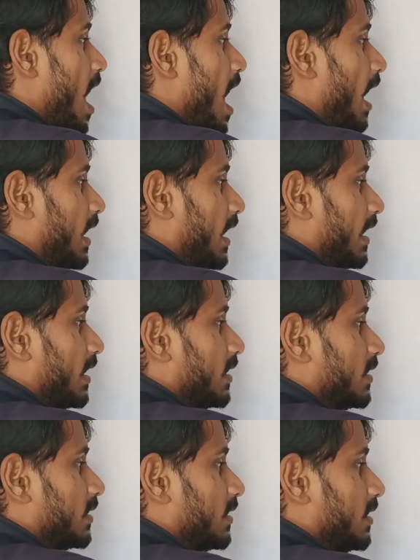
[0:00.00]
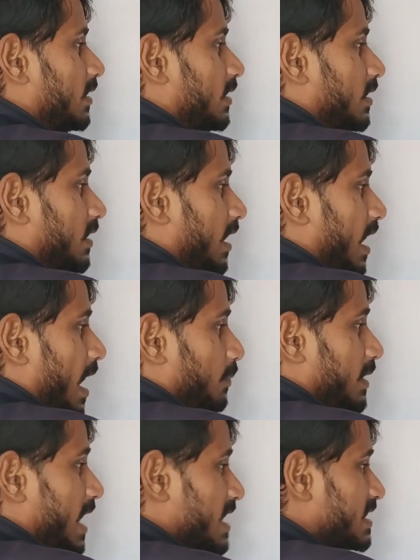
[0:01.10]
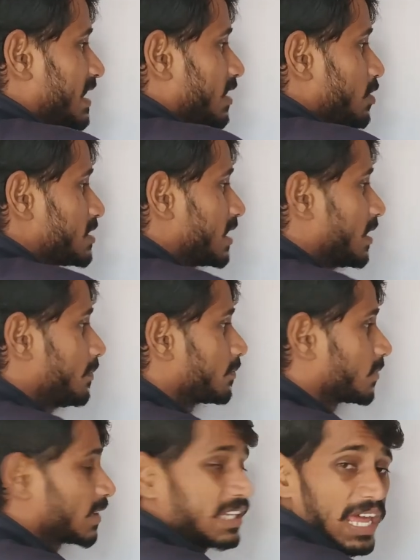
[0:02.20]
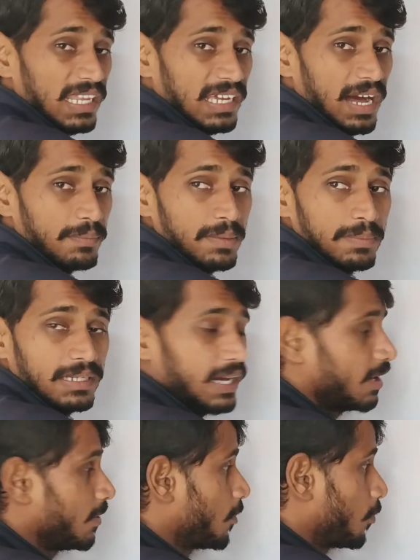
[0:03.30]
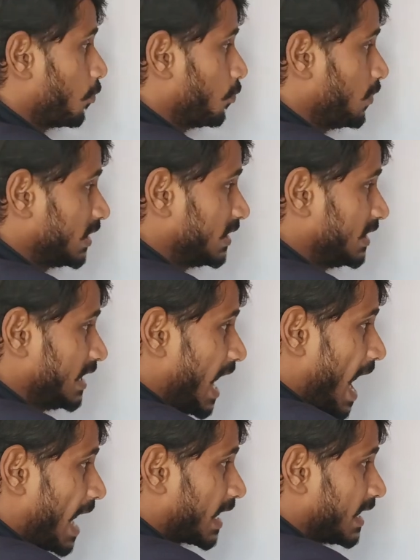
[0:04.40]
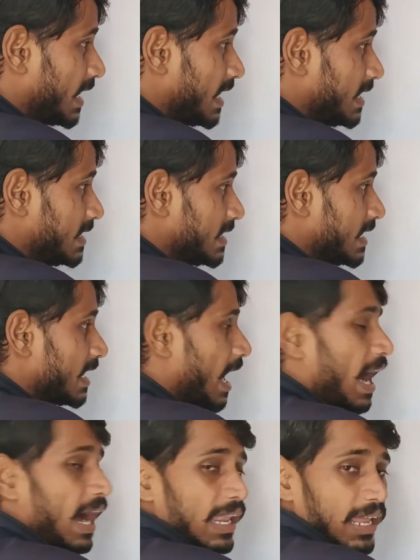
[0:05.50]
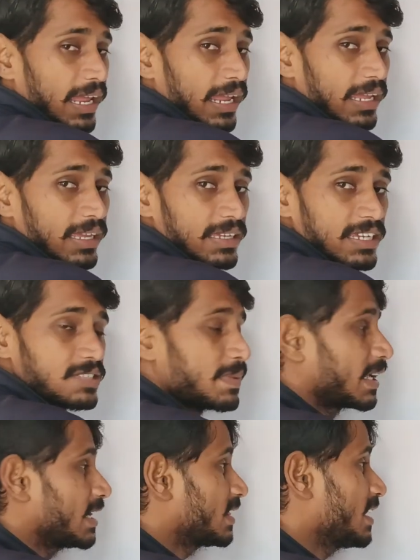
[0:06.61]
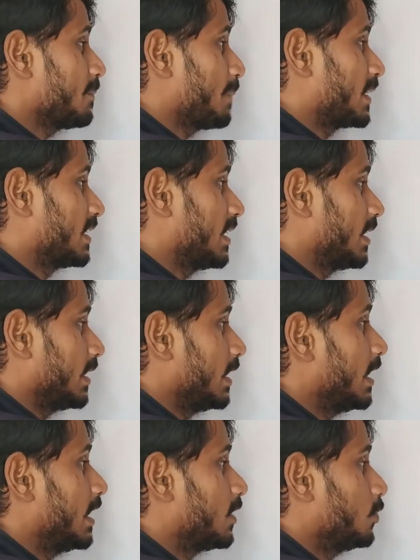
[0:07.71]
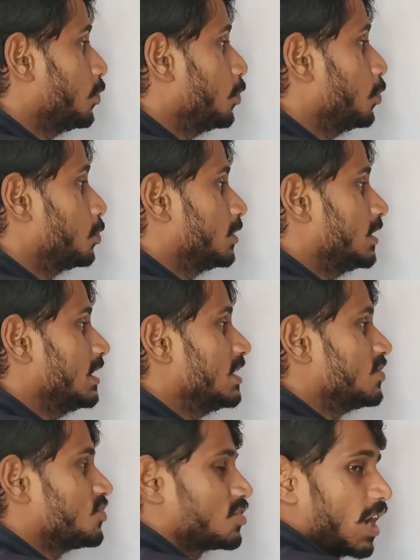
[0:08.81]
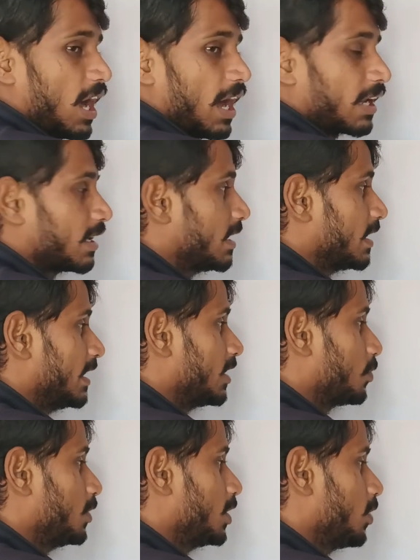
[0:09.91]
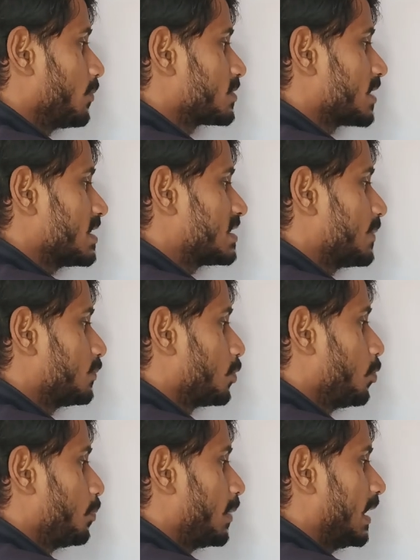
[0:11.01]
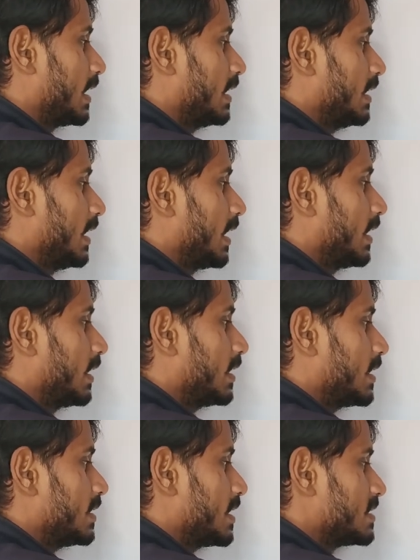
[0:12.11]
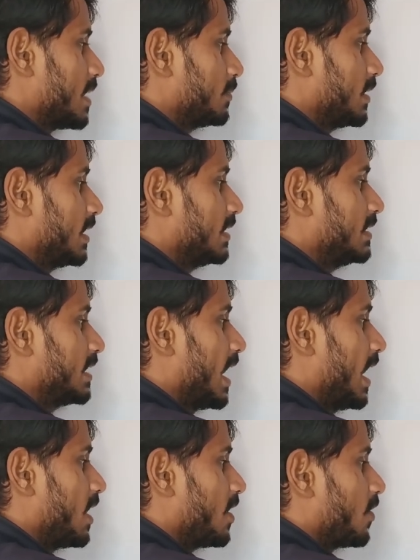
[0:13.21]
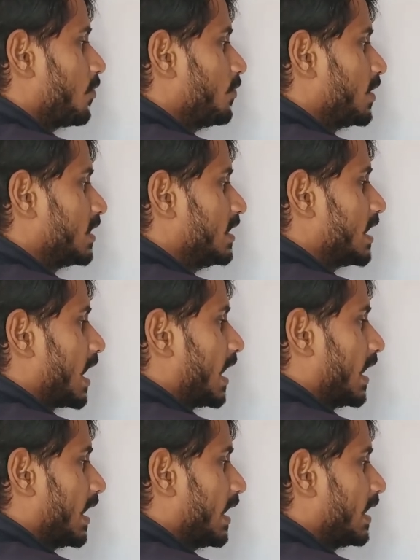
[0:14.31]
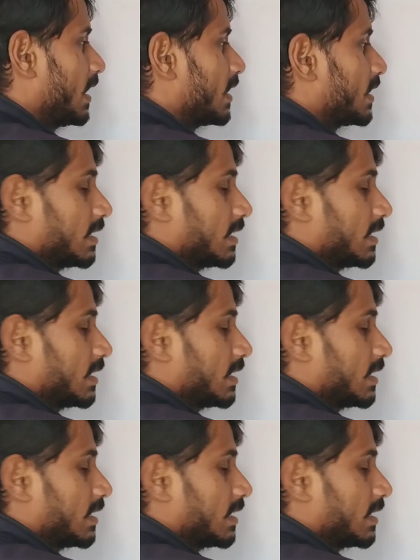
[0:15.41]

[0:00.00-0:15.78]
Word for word: आलय अब ध्यान से देखो इस तरफ क्या लिखा हमने बेटा विद्या के लिए आलय इसमें कितने पद हैं एक दो तीन चार इनको देखो हम संक्षिप्त रूप में लिखे दे रहे जैसे हमने लिख दिया विद्यालय